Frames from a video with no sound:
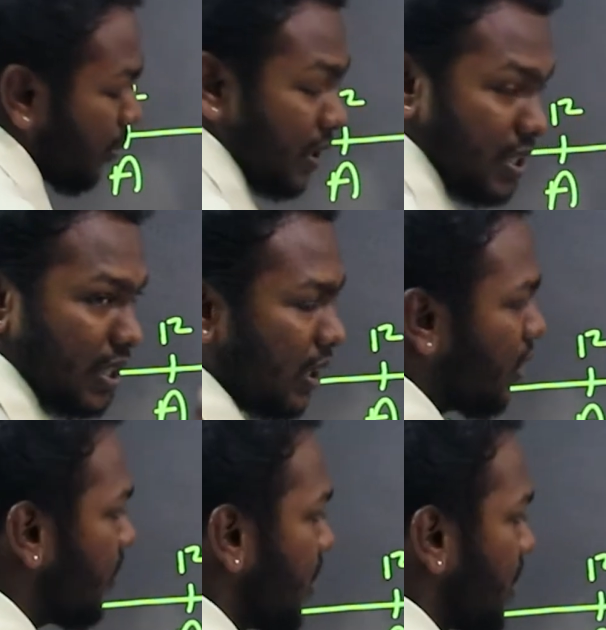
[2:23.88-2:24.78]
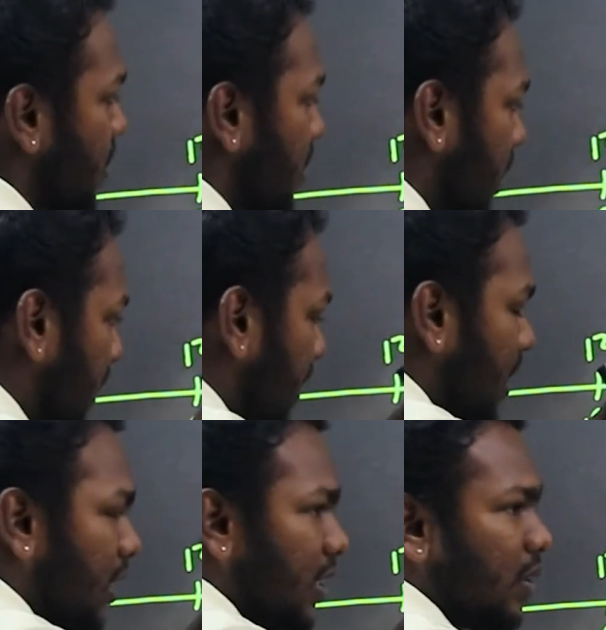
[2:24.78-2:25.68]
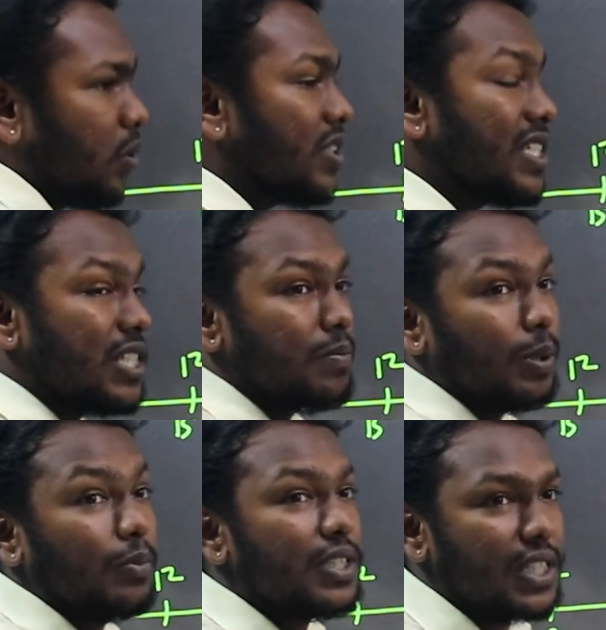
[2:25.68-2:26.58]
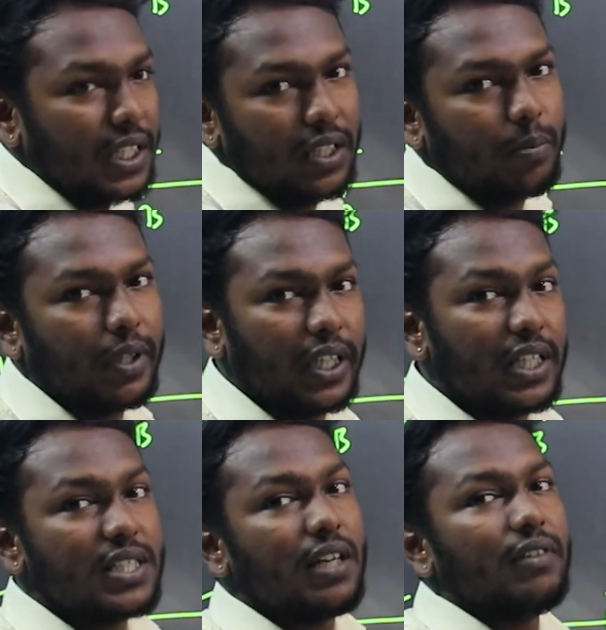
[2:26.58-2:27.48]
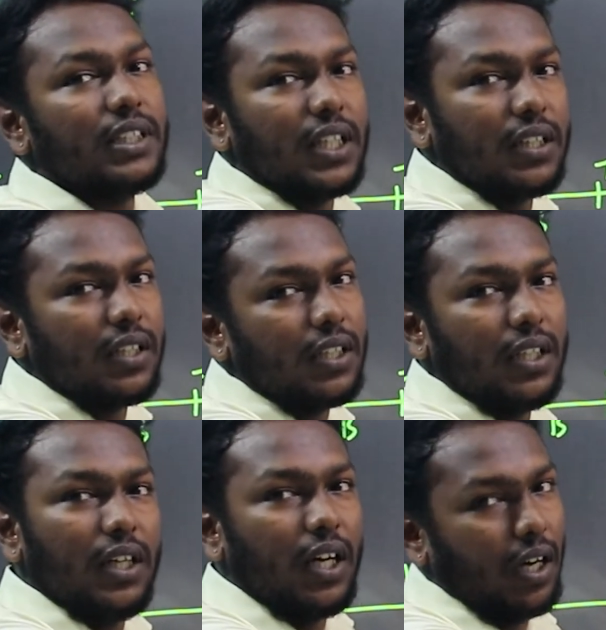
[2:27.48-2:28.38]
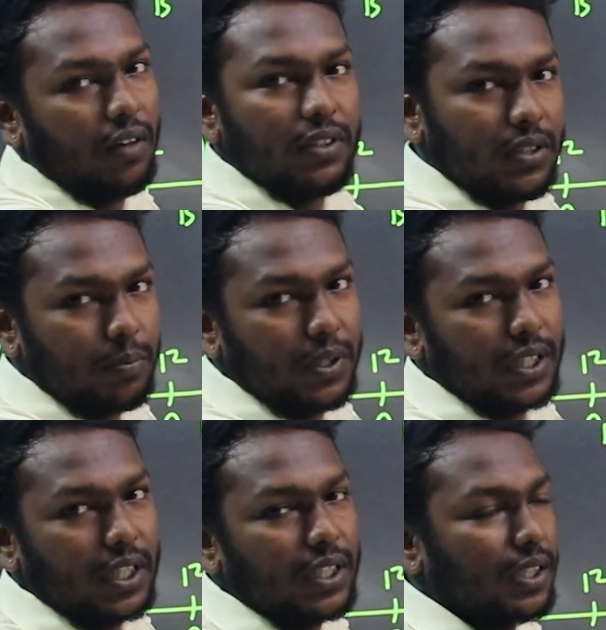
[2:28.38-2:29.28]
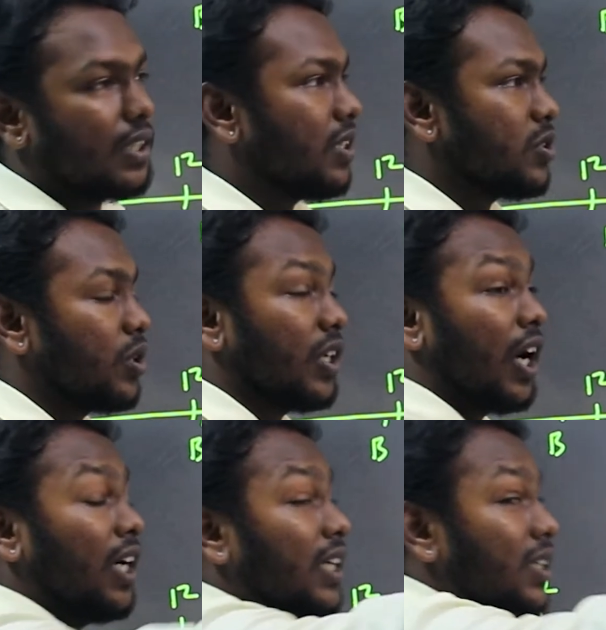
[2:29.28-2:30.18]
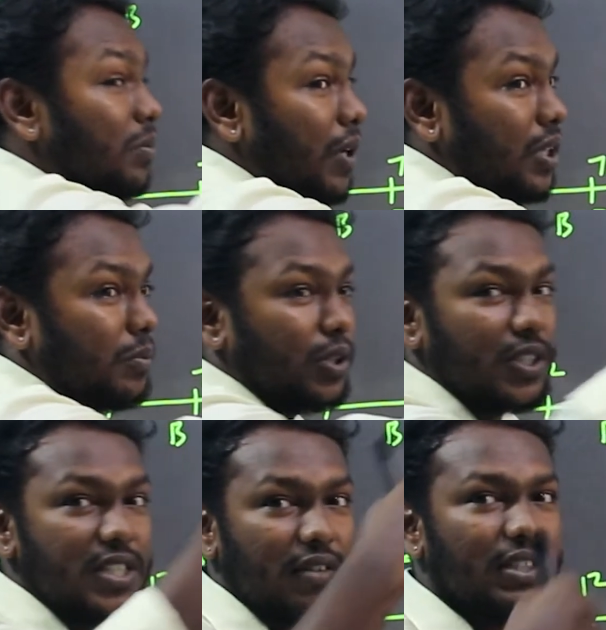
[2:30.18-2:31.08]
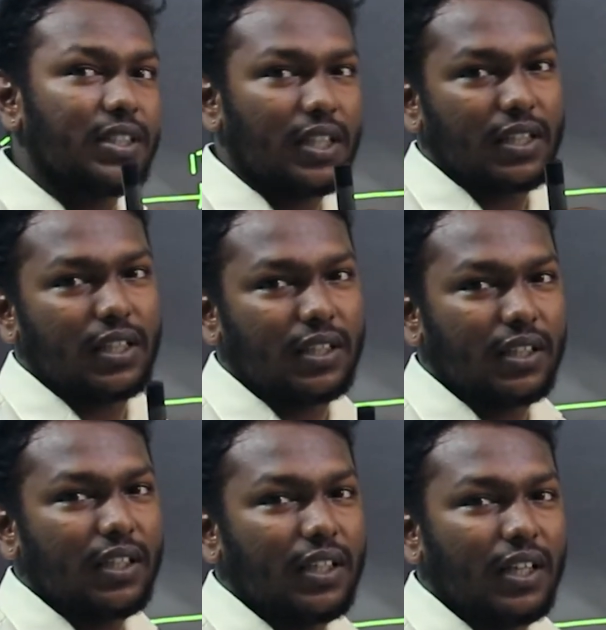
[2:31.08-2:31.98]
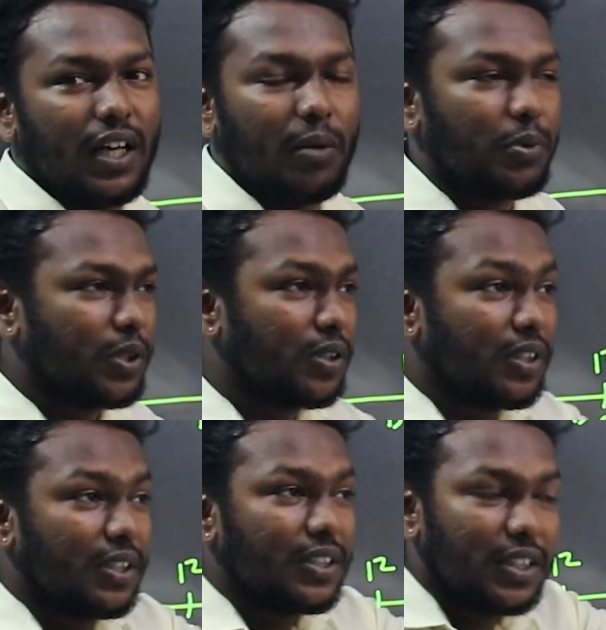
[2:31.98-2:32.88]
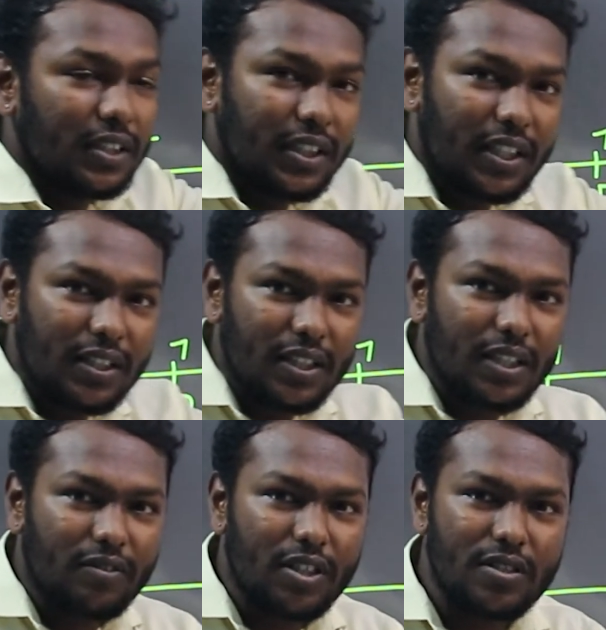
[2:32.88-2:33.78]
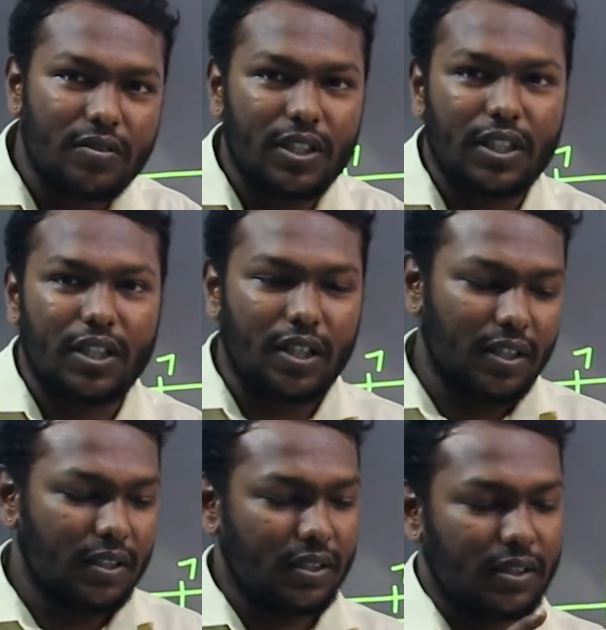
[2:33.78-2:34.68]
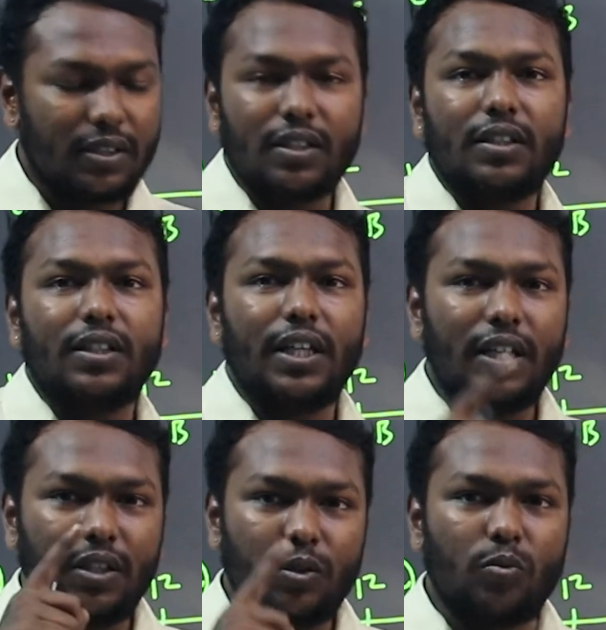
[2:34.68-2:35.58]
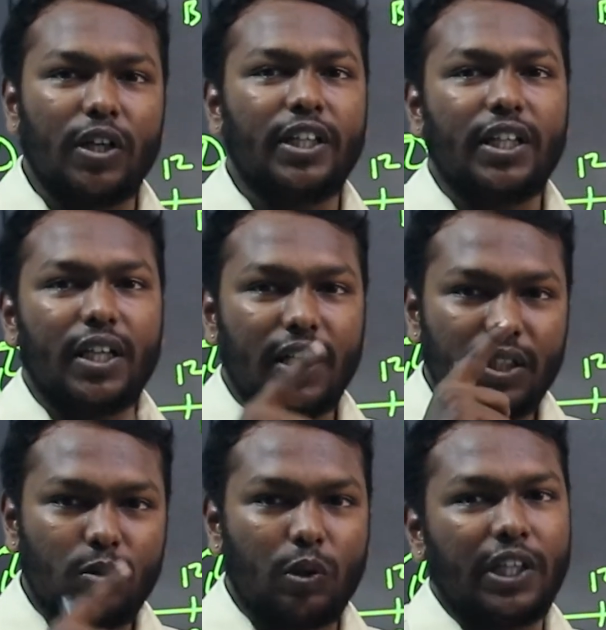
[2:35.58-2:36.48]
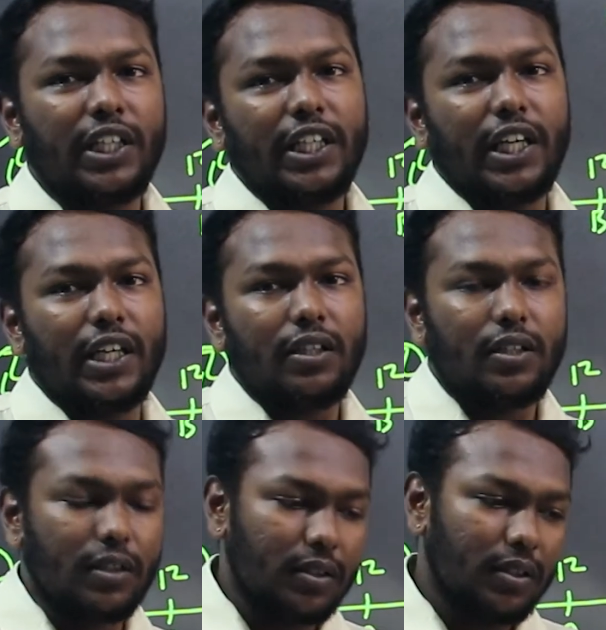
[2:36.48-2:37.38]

மெம்பர்ஸ் இருக்காங்க ஃபர்ஸ்ட்டு தென் இங்கேருந்து ஒரு சிக்ஸ் மெம்பர்ஸ் இடையில இருப்பாங்க ஏன்னா செவன்த்தாக தான் அவர் இருப்பார் கரெக்டுங்களா சாரி அங்கேருந்து பார்க்கும்பொழுது செவன்த்தாக இருக்கார் அப்போது தேர்ட்டிலேருந்து ரிவர்ஸ் வந்தீங்கன்னா தேர்ட்டி டுவெண்ட்டி டுவெண்ட்டி நைன் எயிட்டு